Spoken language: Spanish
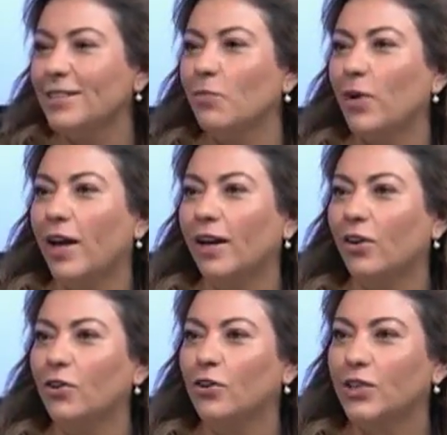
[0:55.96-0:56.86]
se pueda
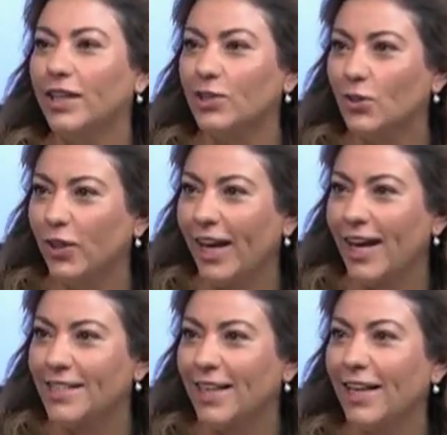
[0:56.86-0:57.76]
reconocer esto que
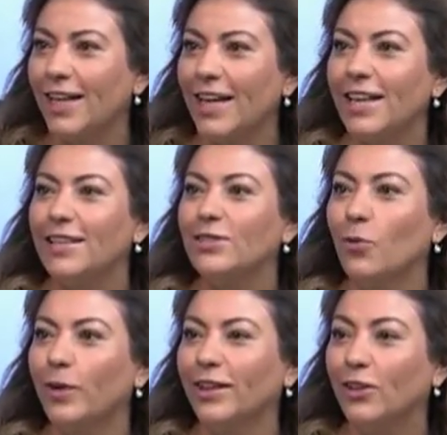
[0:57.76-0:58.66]
hacen y
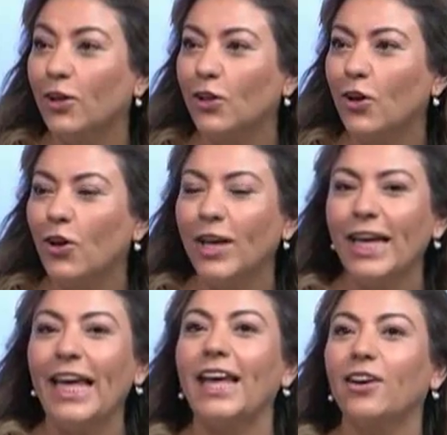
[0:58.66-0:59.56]
sobre todo
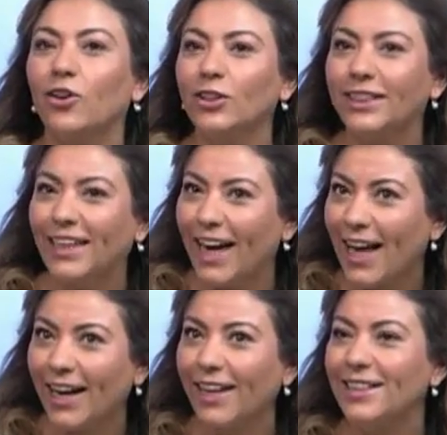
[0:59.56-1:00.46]

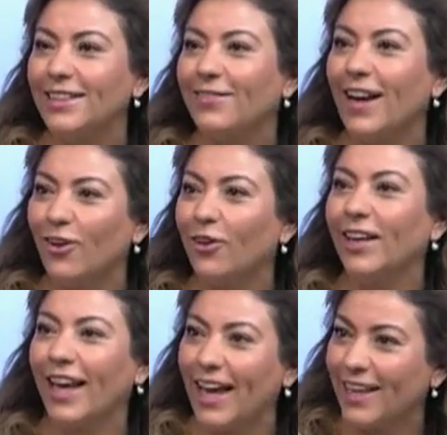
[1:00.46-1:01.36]
encontrar ese
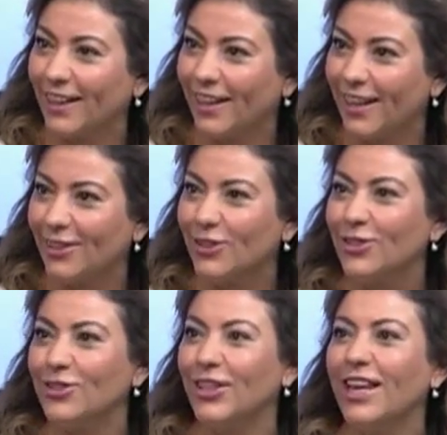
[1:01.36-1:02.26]
valor que hay en
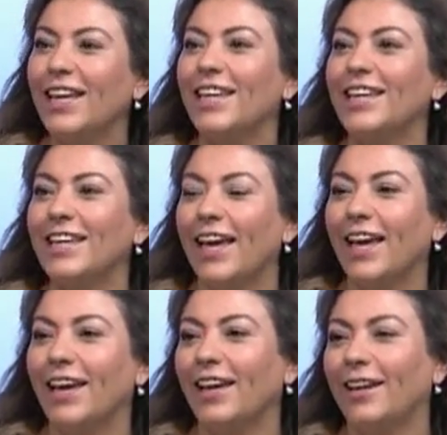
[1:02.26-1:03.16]
ellos y
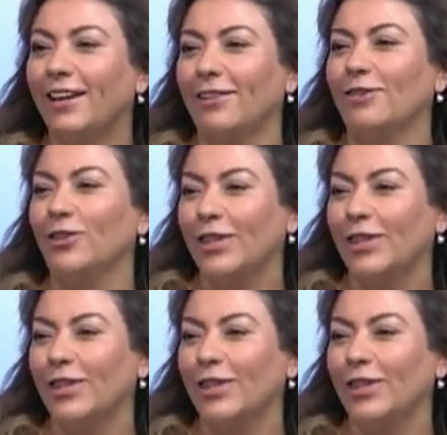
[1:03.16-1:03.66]
que